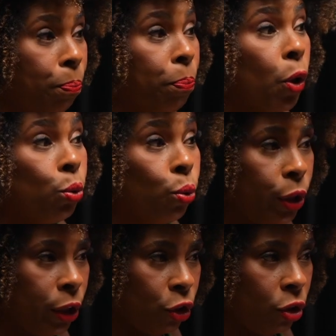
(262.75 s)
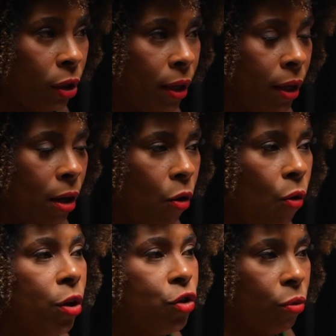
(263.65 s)
produz
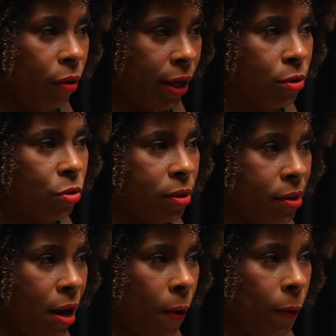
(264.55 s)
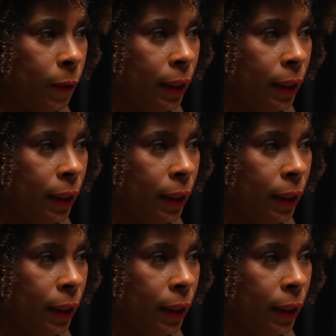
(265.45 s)
hoje com rede social.